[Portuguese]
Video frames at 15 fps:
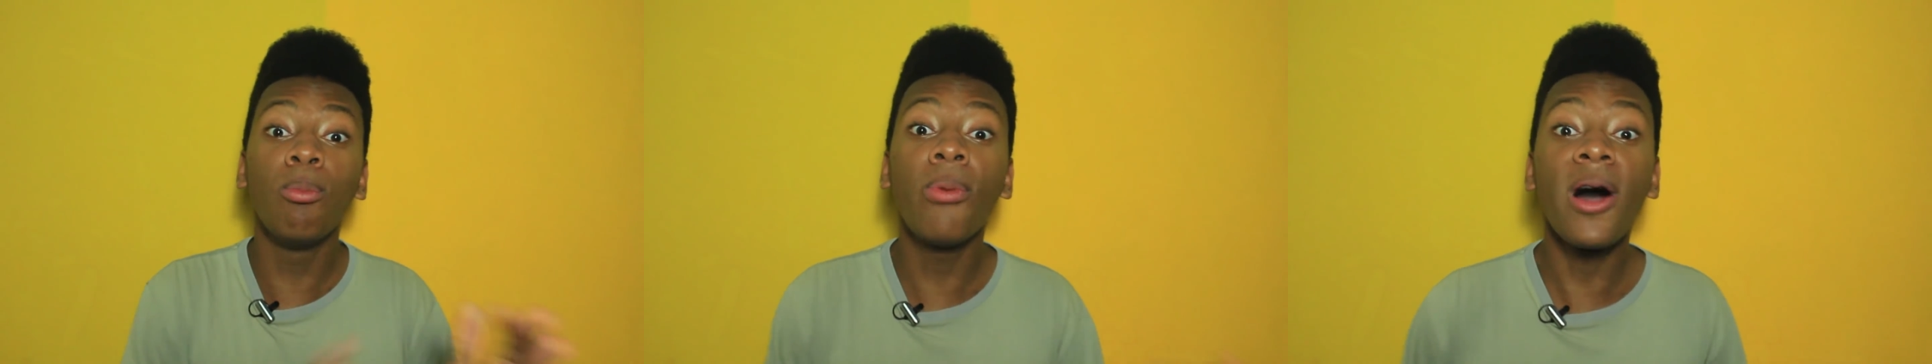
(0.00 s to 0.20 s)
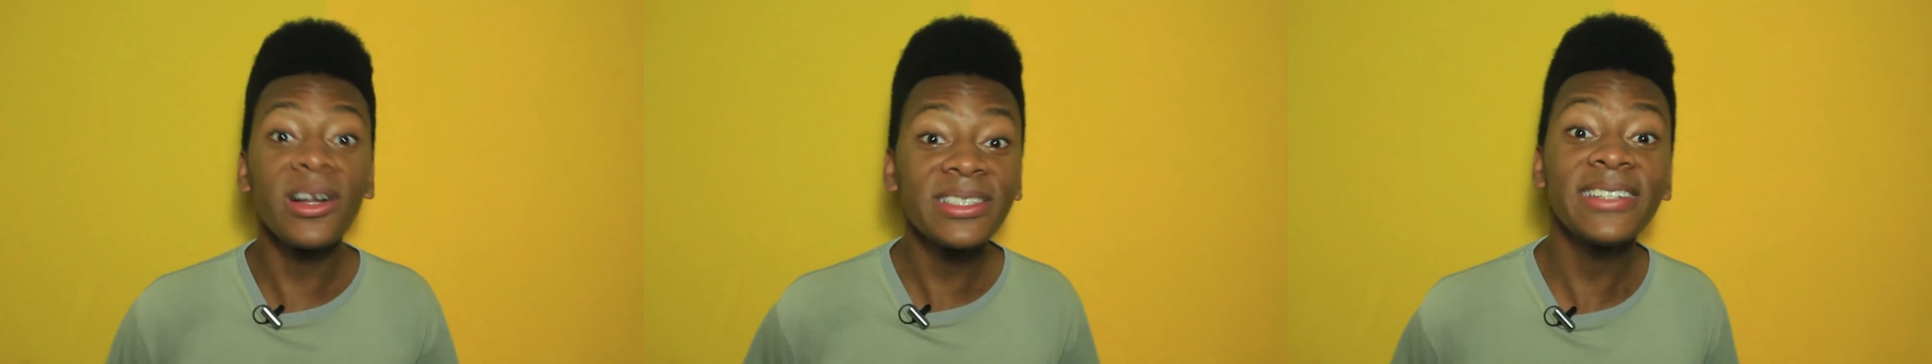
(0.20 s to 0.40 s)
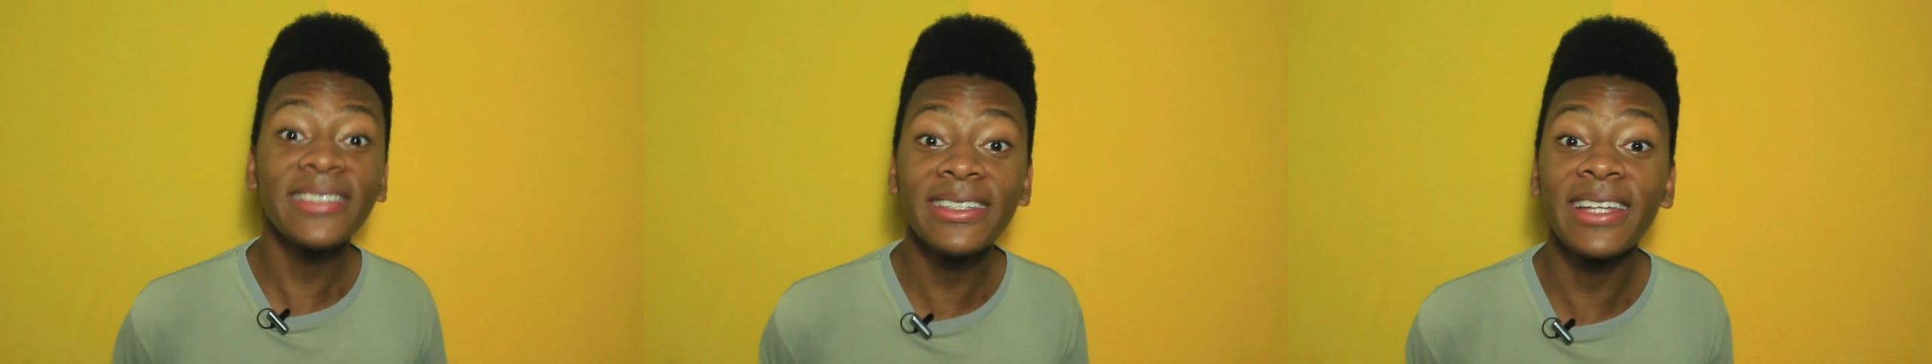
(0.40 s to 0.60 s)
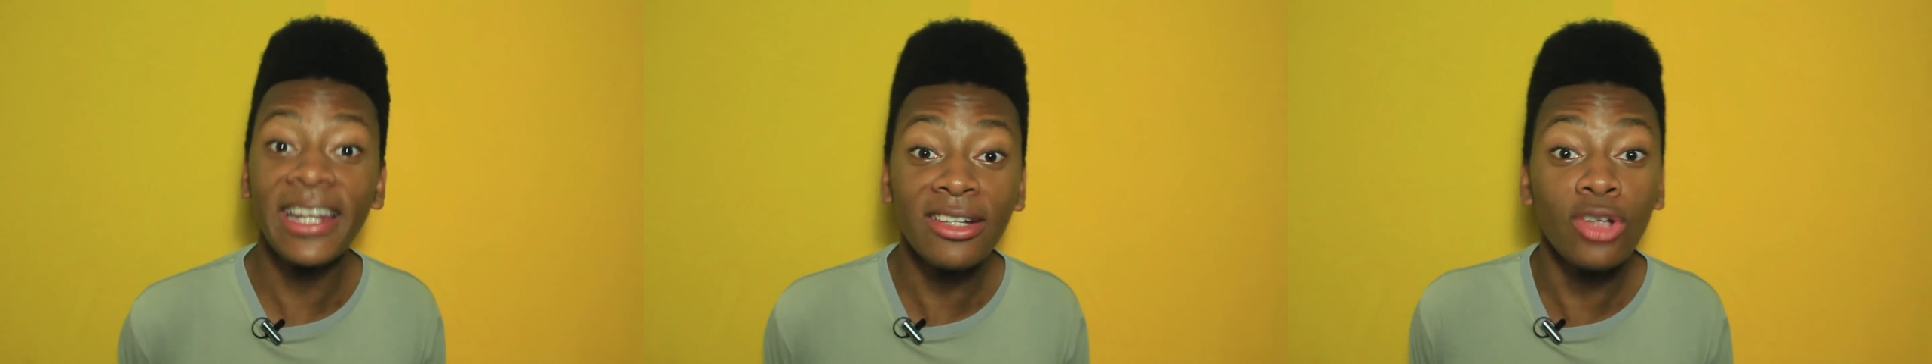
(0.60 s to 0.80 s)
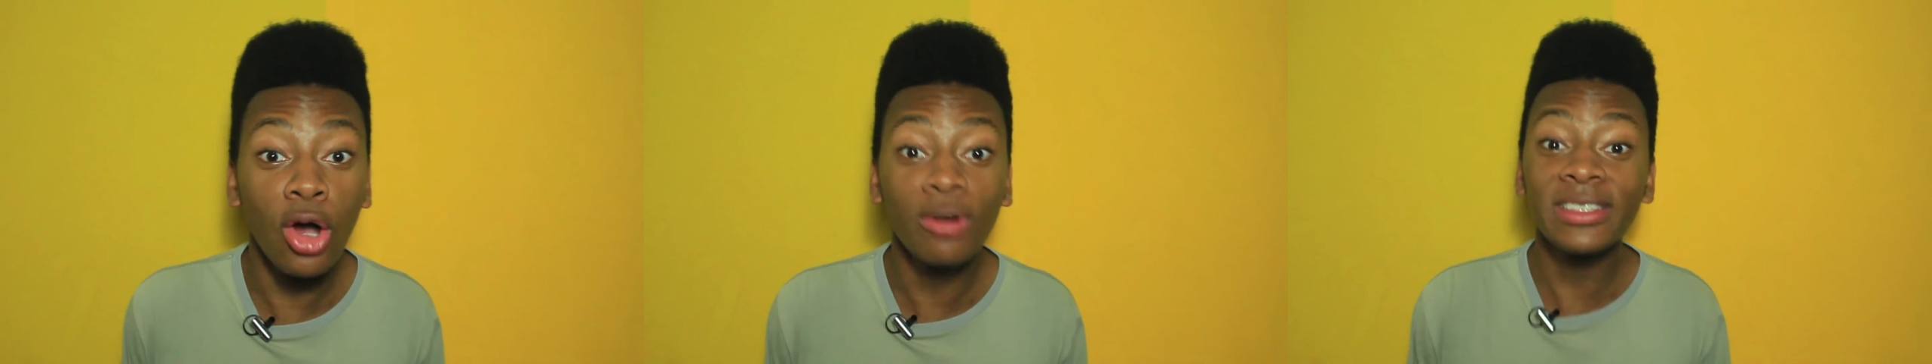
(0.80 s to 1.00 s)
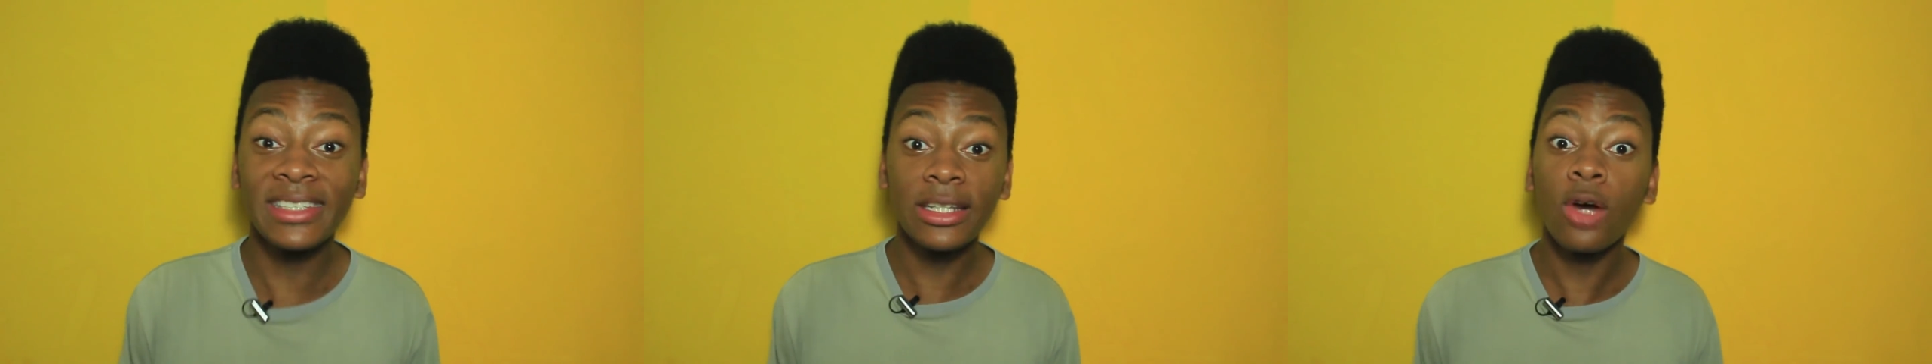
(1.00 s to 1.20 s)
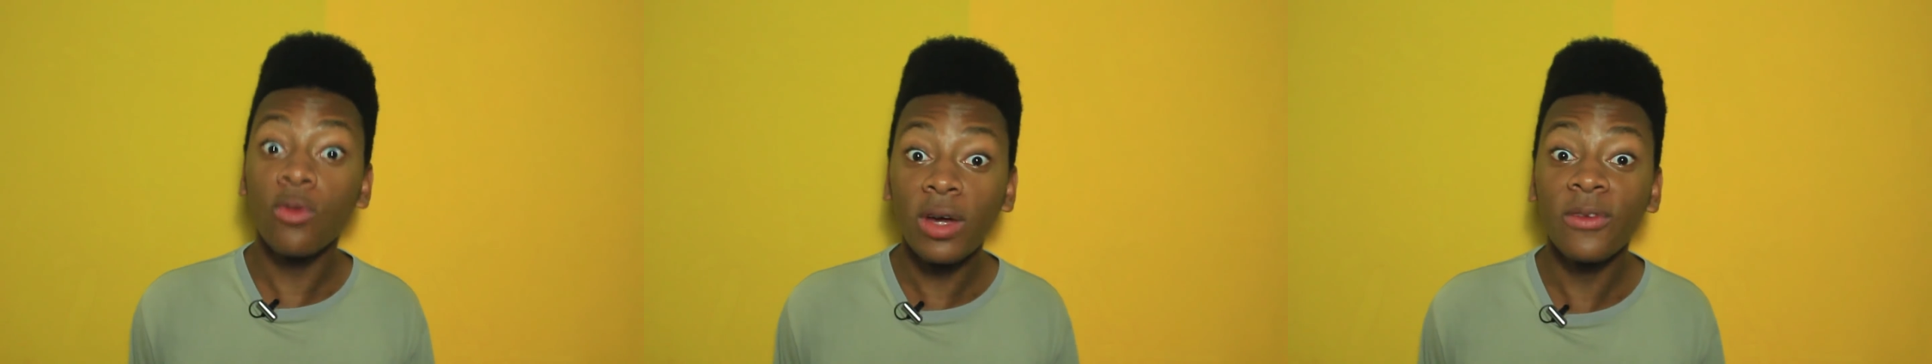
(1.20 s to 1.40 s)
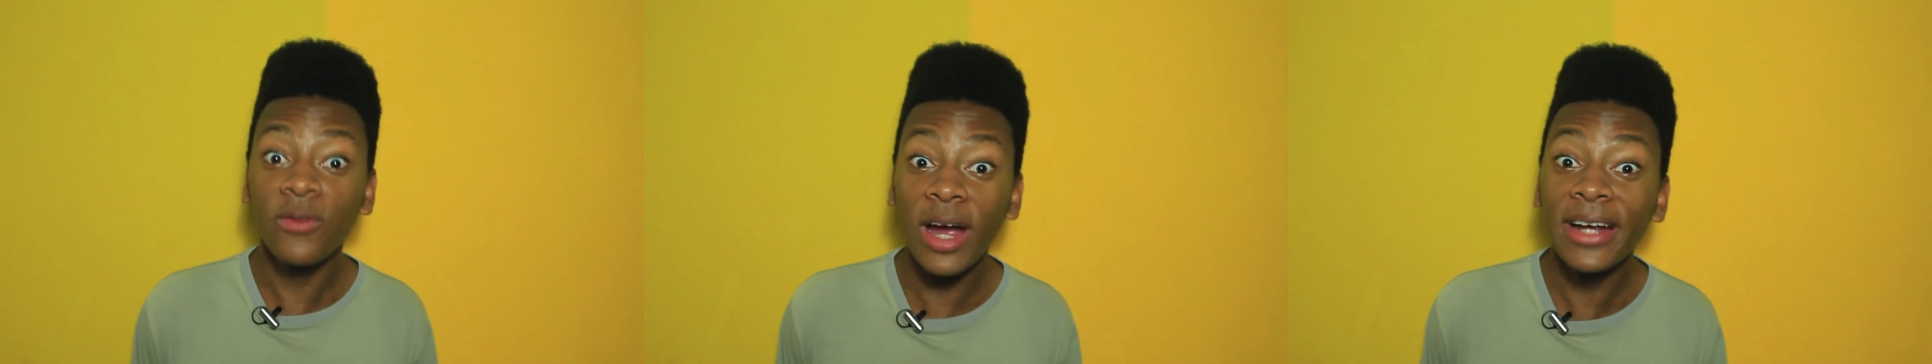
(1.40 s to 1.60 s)
bota esse trem logo, senão
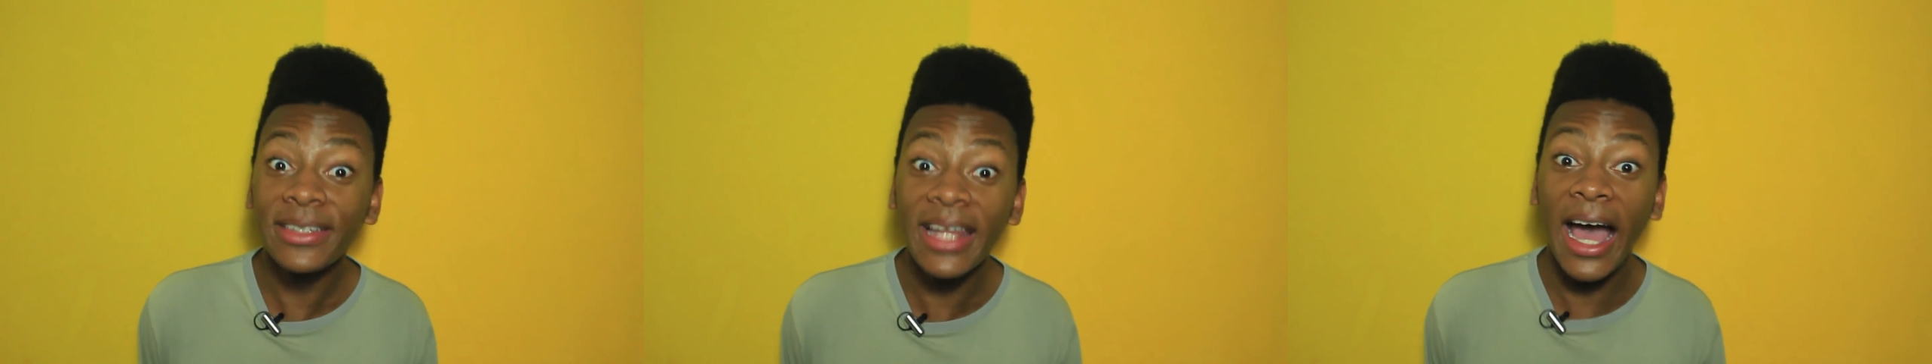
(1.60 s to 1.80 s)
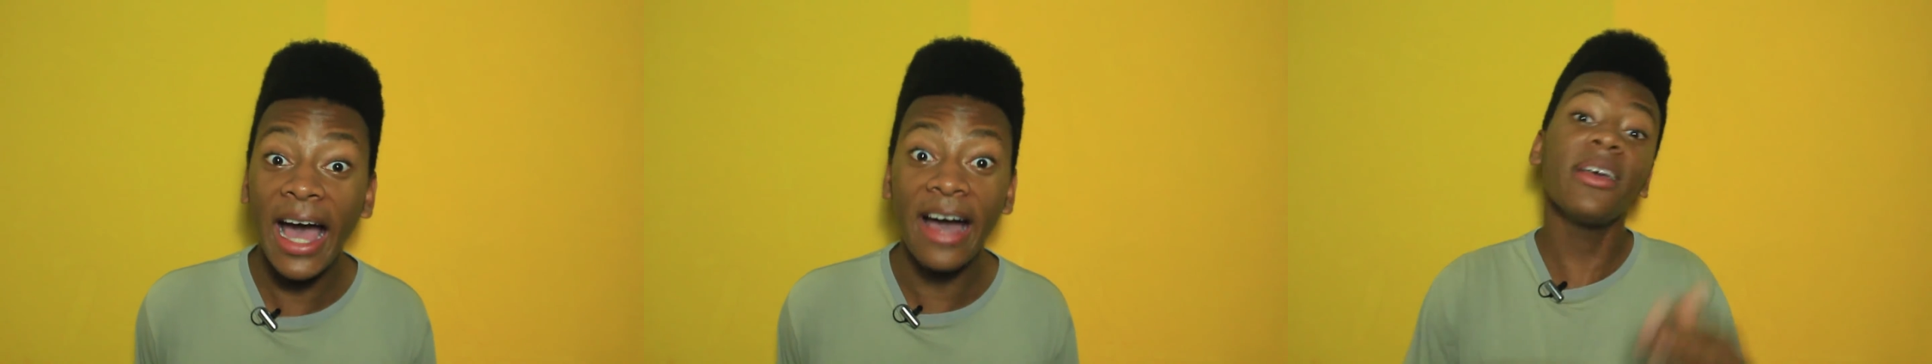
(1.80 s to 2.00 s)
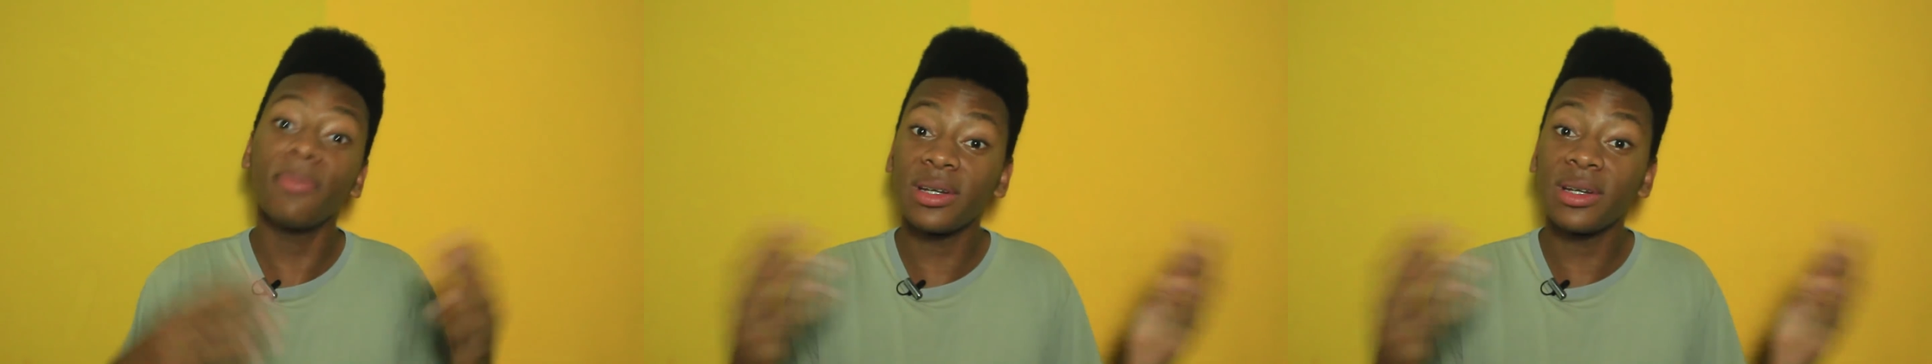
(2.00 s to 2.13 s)
vou infartar.